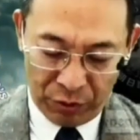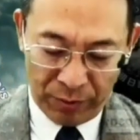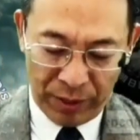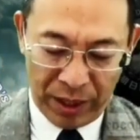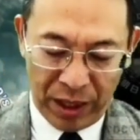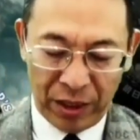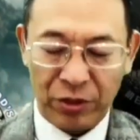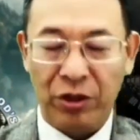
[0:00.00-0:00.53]
我
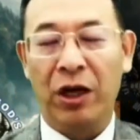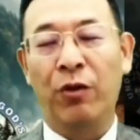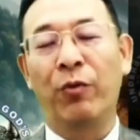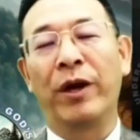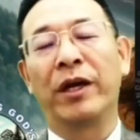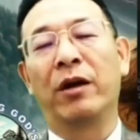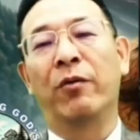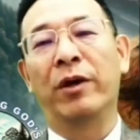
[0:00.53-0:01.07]
们又要
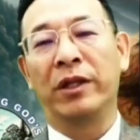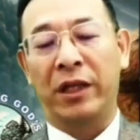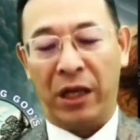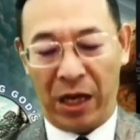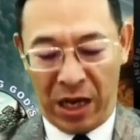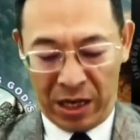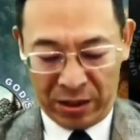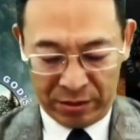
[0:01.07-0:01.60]
问一个问题
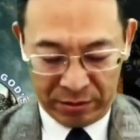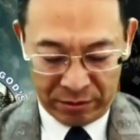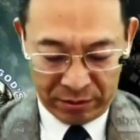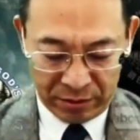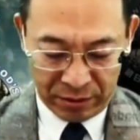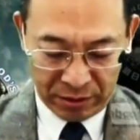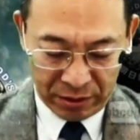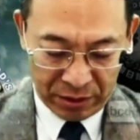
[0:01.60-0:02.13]
了：
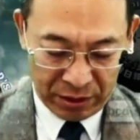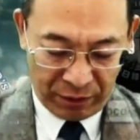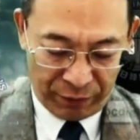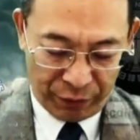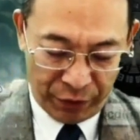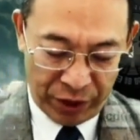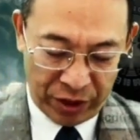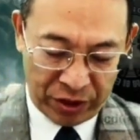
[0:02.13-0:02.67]
那
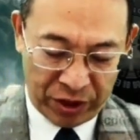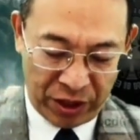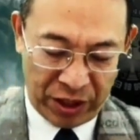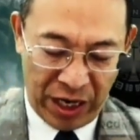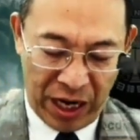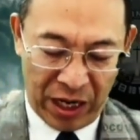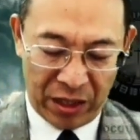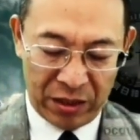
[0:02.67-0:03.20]
福音信
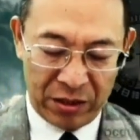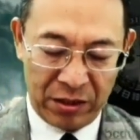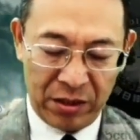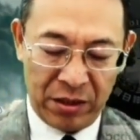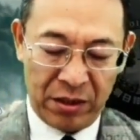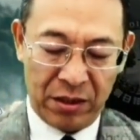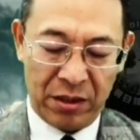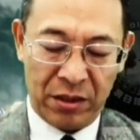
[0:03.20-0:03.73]
仰
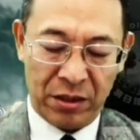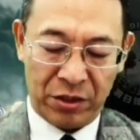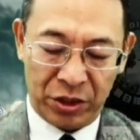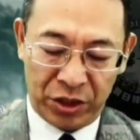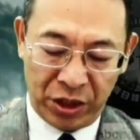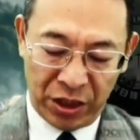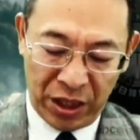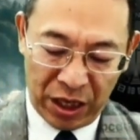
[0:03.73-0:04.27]

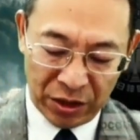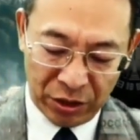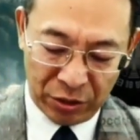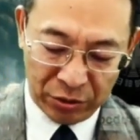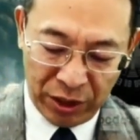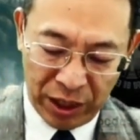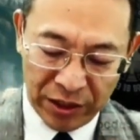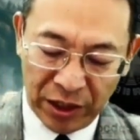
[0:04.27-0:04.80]
是信仰
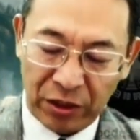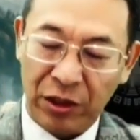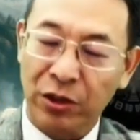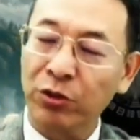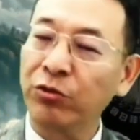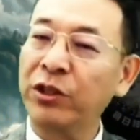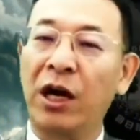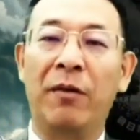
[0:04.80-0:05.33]
犹太教的
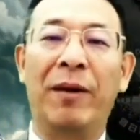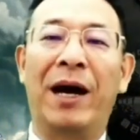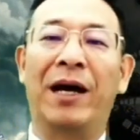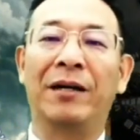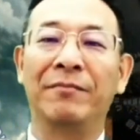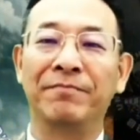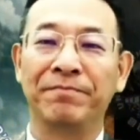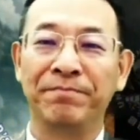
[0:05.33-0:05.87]
宗教
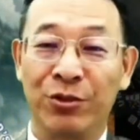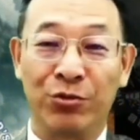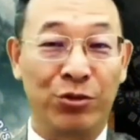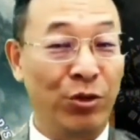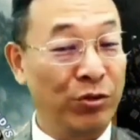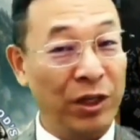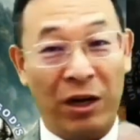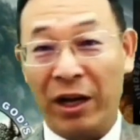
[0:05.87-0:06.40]
吗？从
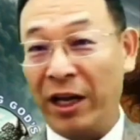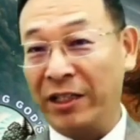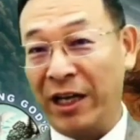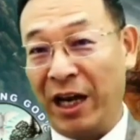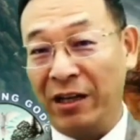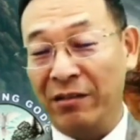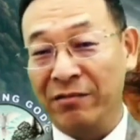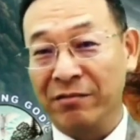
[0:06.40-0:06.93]
宗教来
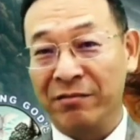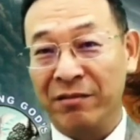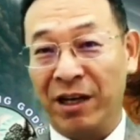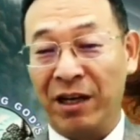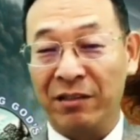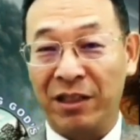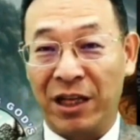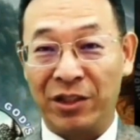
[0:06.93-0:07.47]
讲
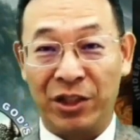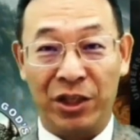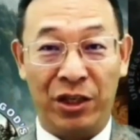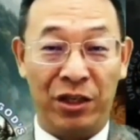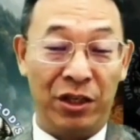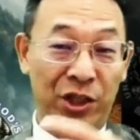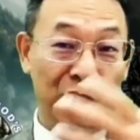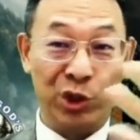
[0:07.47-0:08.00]
啊，它
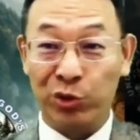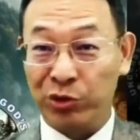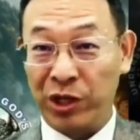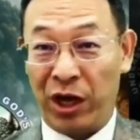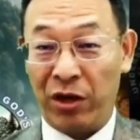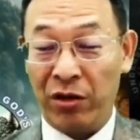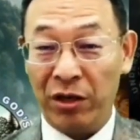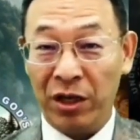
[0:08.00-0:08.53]
是基督
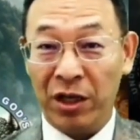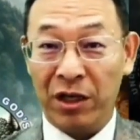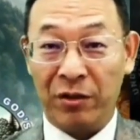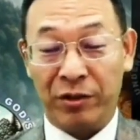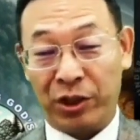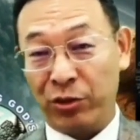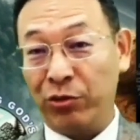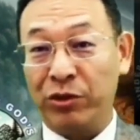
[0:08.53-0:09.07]
教。那
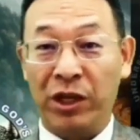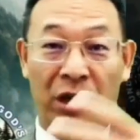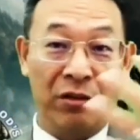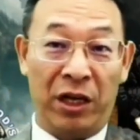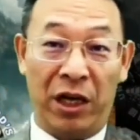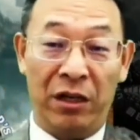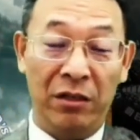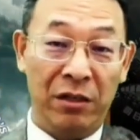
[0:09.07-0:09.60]
基督教
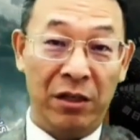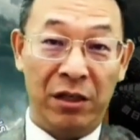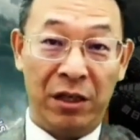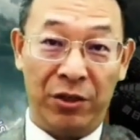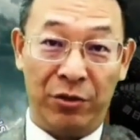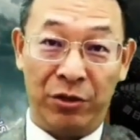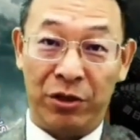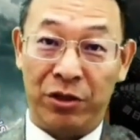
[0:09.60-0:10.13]
呢，
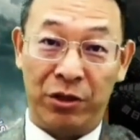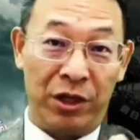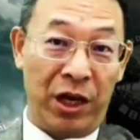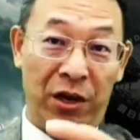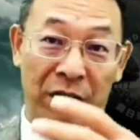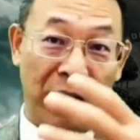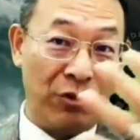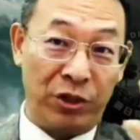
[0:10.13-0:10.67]
有的时候
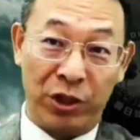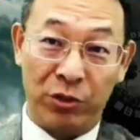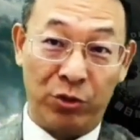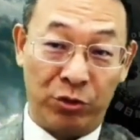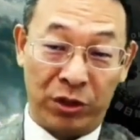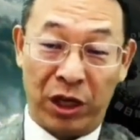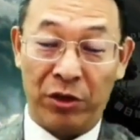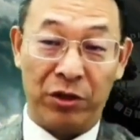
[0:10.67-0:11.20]
要搞清
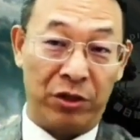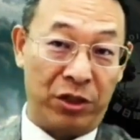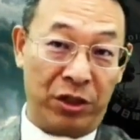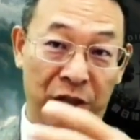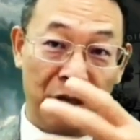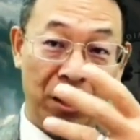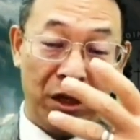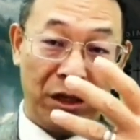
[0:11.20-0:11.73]
楚到底
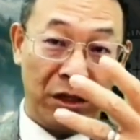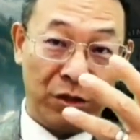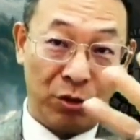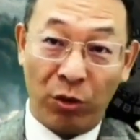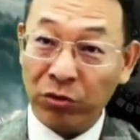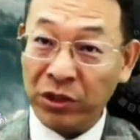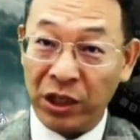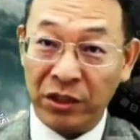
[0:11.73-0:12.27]
是
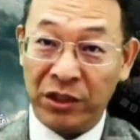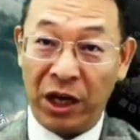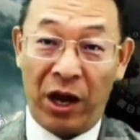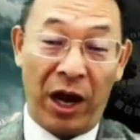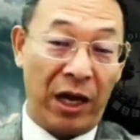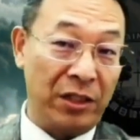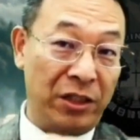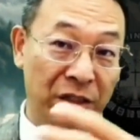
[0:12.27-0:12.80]
东正教
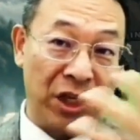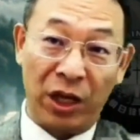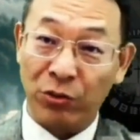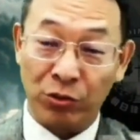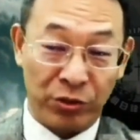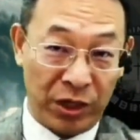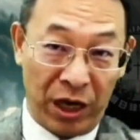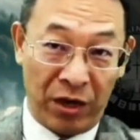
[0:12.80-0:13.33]
还是天
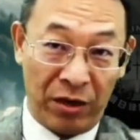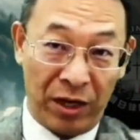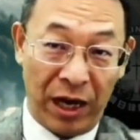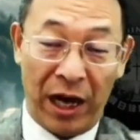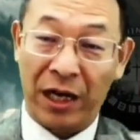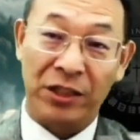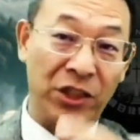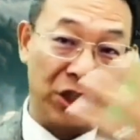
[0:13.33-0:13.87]
主教啊，
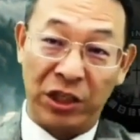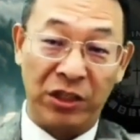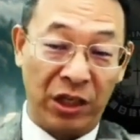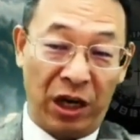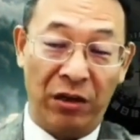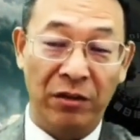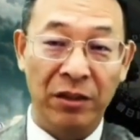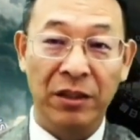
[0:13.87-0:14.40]
还是新
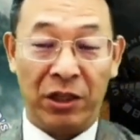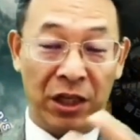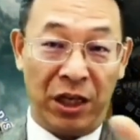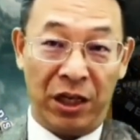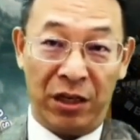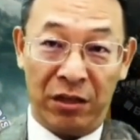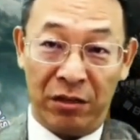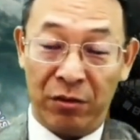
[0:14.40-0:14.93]
教。这
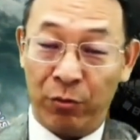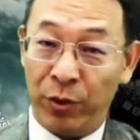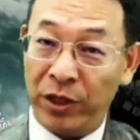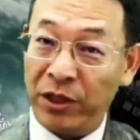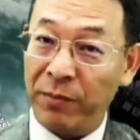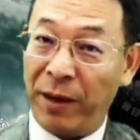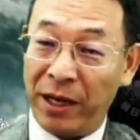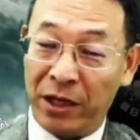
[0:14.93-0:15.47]
里维
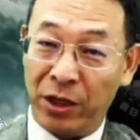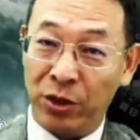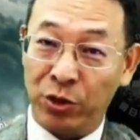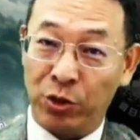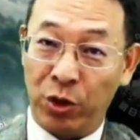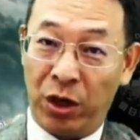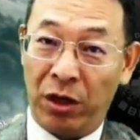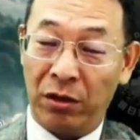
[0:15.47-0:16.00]
基百科又
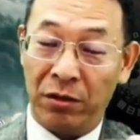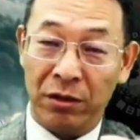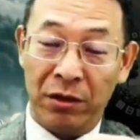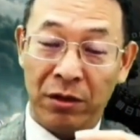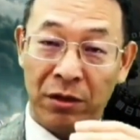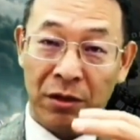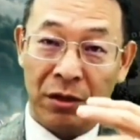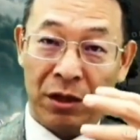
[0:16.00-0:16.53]
说，
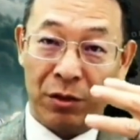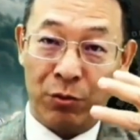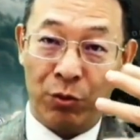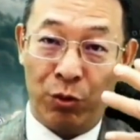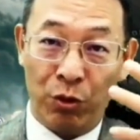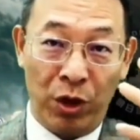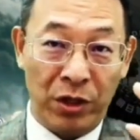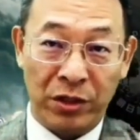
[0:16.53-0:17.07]

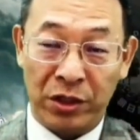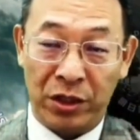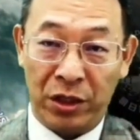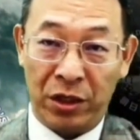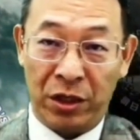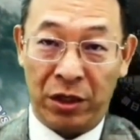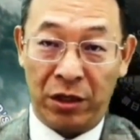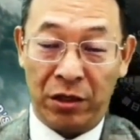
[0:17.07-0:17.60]
无论
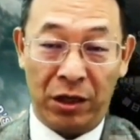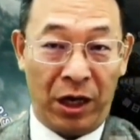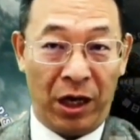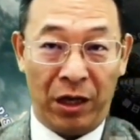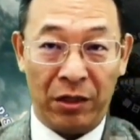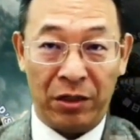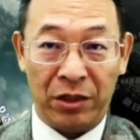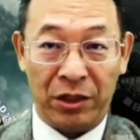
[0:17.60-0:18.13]
是
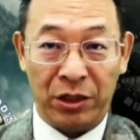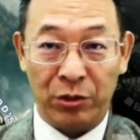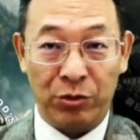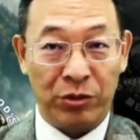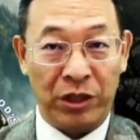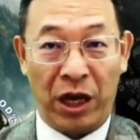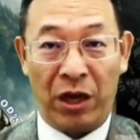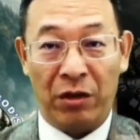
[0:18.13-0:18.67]
啊基督
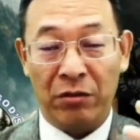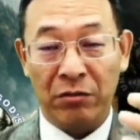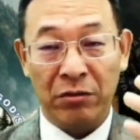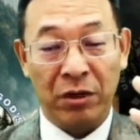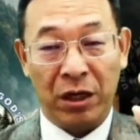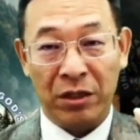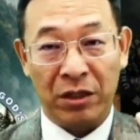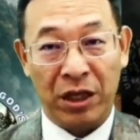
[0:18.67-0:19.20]
教。
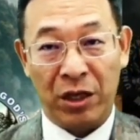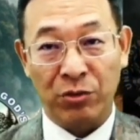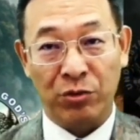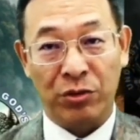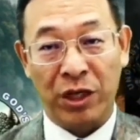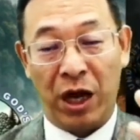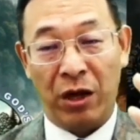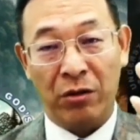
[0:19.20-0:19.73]
天
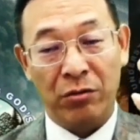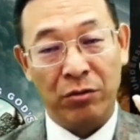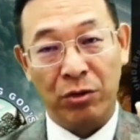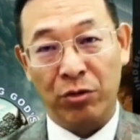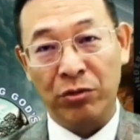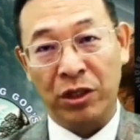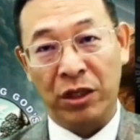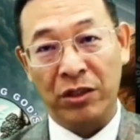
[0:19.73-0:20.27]
主教、
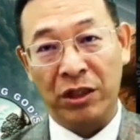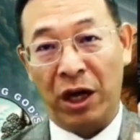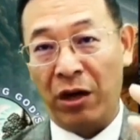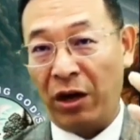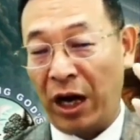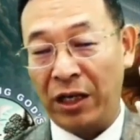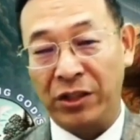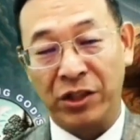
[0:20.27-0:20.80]
东正
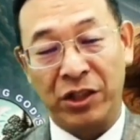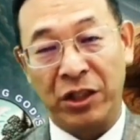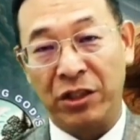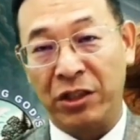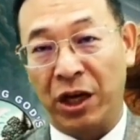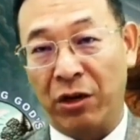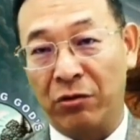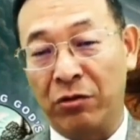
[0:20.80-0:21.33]
教还是
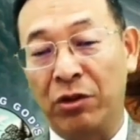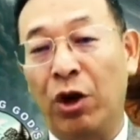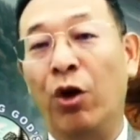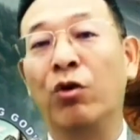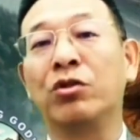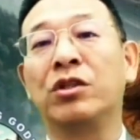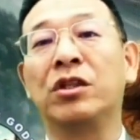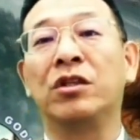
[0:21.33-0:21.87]
新教，
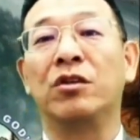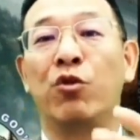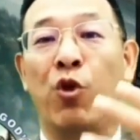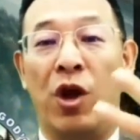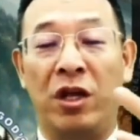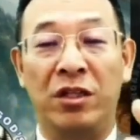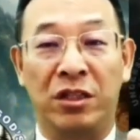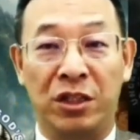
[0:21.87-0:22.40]
都是
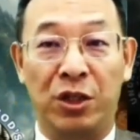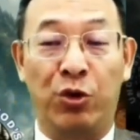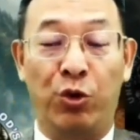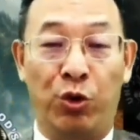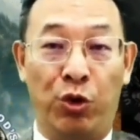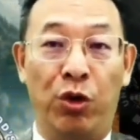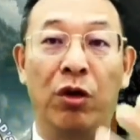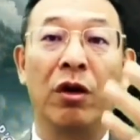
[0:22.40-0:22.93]
源自于